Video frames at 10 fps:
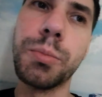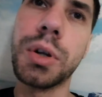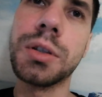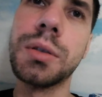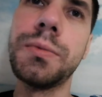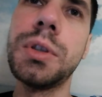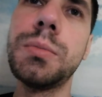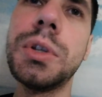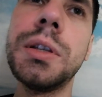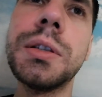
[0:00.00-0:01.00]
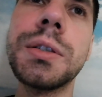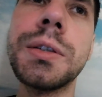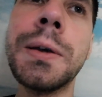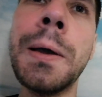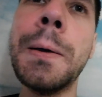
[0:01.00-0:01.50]
по разным видам
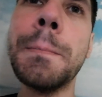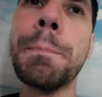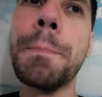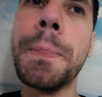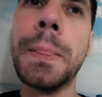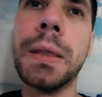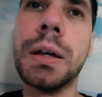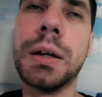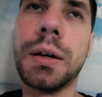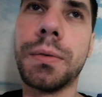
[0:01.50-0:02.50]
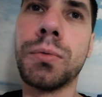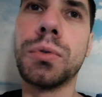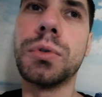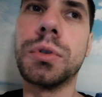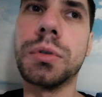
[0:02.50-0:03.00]
деятельности. Вот,